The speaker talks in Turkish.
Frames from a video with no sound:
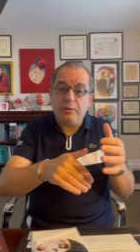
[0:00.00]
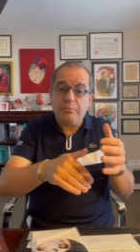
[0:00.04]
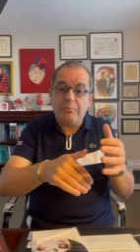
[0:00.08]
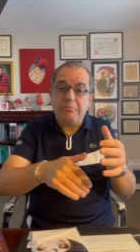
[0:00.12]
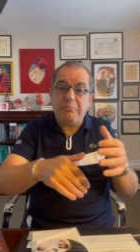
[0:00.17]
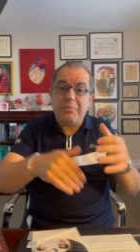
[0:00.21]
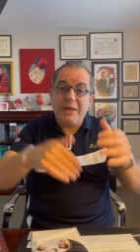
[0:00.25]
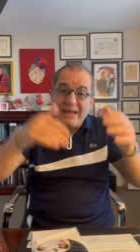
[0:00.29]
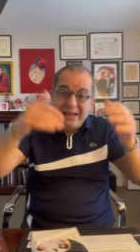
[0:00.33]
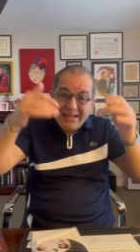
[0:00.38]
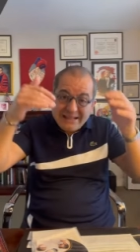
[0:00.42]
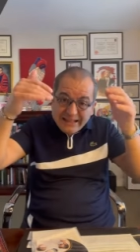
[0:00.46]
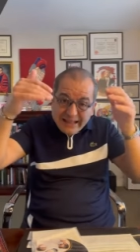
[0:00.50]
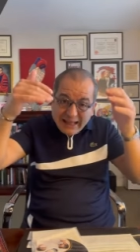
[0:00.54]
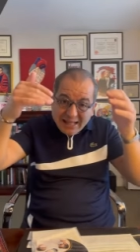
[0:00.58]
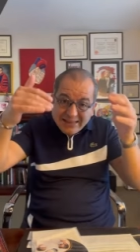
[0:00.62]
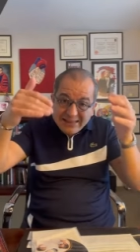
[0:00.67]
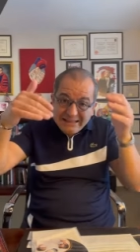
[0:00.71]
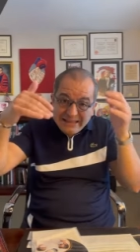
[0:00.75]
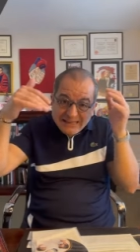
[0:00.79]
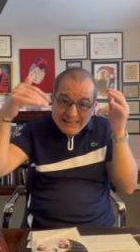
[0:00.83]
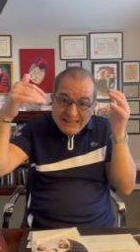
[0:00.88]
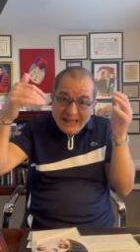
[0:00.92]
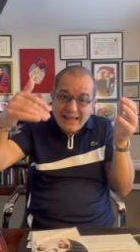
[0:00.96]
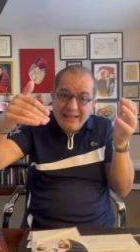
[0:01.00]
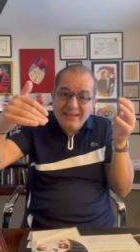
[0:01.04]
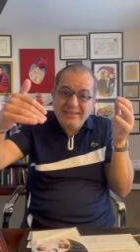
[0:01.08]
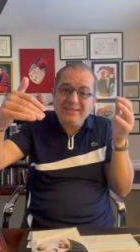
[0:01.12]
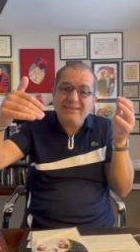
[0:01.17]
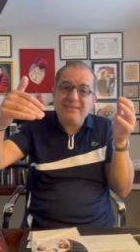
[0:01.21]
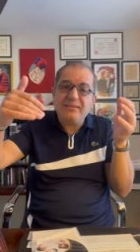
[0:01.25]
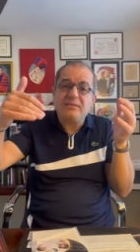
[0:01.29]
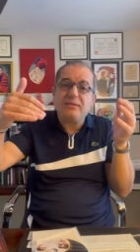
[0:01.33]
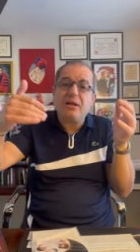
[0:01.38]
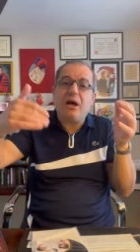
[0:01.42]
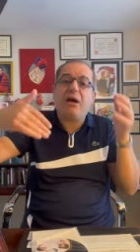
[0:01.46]

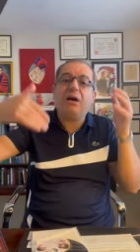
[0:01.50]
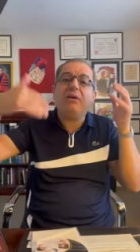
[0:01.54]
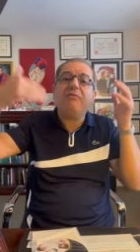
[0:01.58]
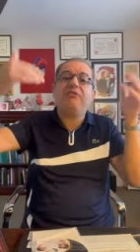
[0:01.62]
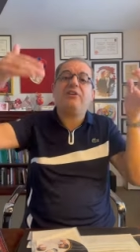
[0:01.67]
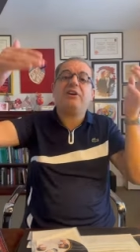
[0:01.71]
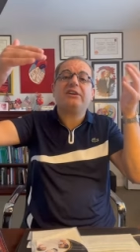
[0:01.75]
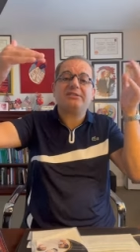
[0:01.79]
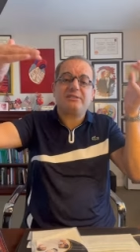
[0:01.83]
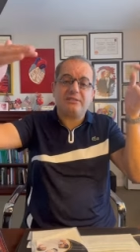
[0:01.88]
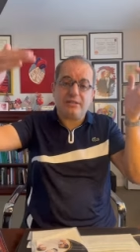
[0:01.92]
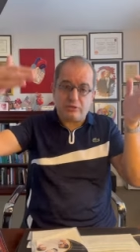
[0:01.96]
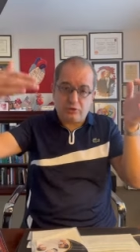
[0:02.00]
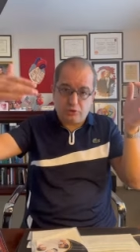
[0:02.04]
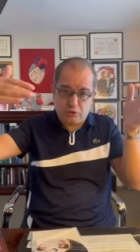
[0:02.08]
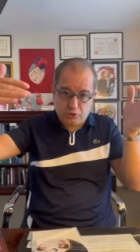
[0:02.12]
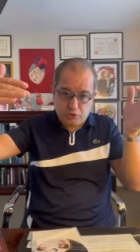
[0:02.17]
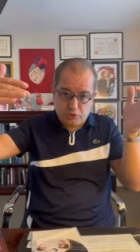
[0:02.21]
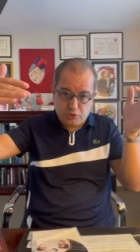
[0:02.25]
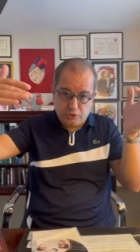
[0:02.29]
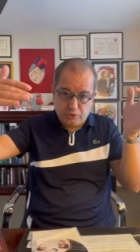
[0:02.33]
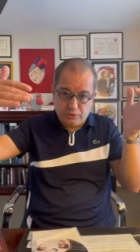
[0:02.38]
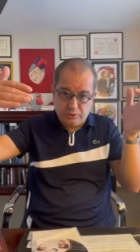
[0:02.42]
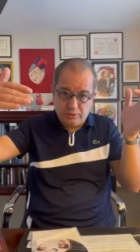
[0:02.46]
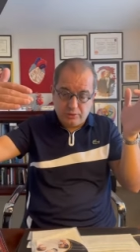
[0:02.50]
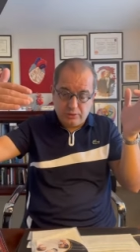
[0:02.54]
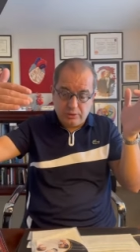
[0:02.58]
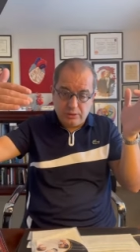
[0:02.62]
Beklentiden daha fazla düşüyor.